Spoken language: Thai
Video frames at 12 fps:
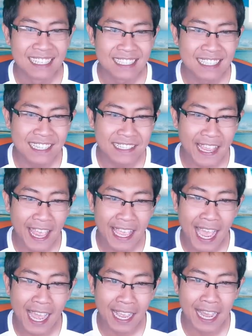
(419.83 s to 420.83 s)
ชื่อเซ
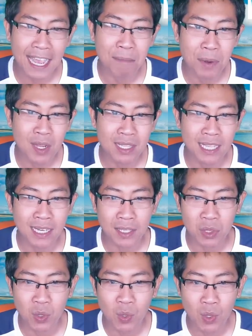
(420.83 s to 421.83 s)
ย่าค่ะ พ่อติด
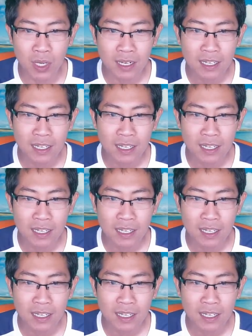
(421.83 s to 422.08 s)
การ์ตูน